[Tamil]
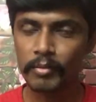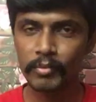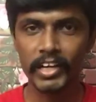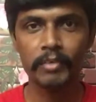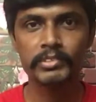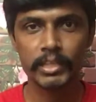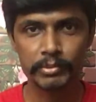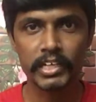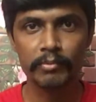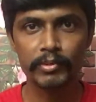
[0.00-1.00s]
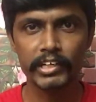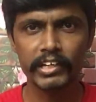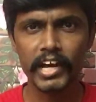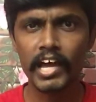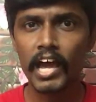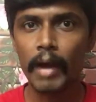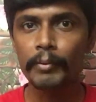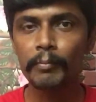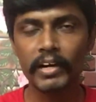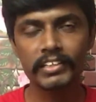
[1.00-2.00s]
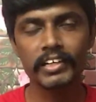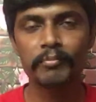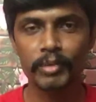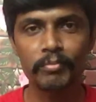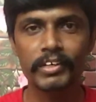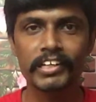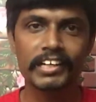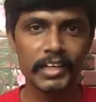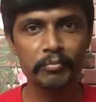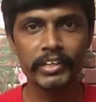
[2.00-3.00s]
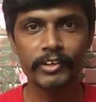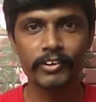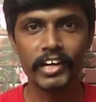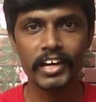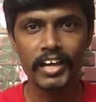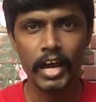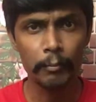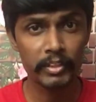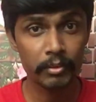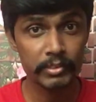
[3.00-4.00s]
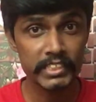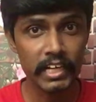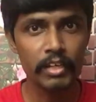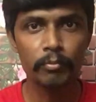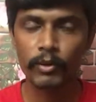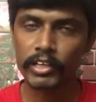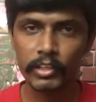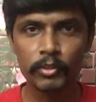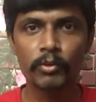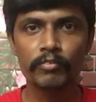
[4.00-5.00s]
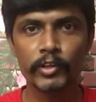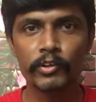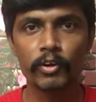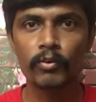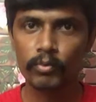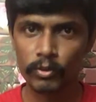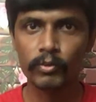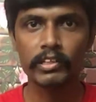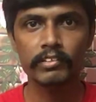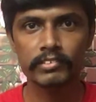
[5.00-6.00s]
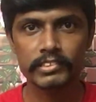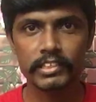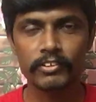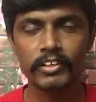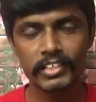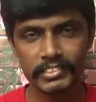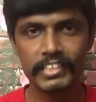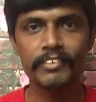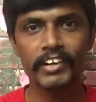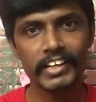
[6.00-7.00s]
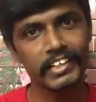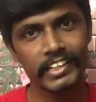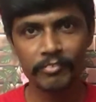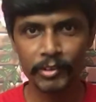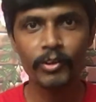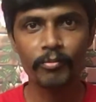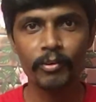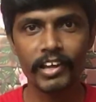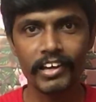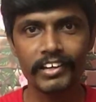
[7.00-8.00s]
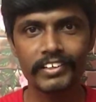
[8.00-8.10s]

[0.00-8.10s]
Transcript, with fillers: மறக்காமல் சப்ஸ்கிரைப் பண்ணிவிடுங்க அப்படியே பக்கத்தில் இருக்க பெல் பட்டனையும் கிளிக் பண்ணிக்கோங்க அப்போ தான் நம்ம சேனலில் போகிற எந்த ஒரு வீடியோனாலும் உங்களுக்கு உடனே வந்து சேரும் சரி வாங்க இன்றைக்கி ரிவ்யூக்குள்ளே போகலாம்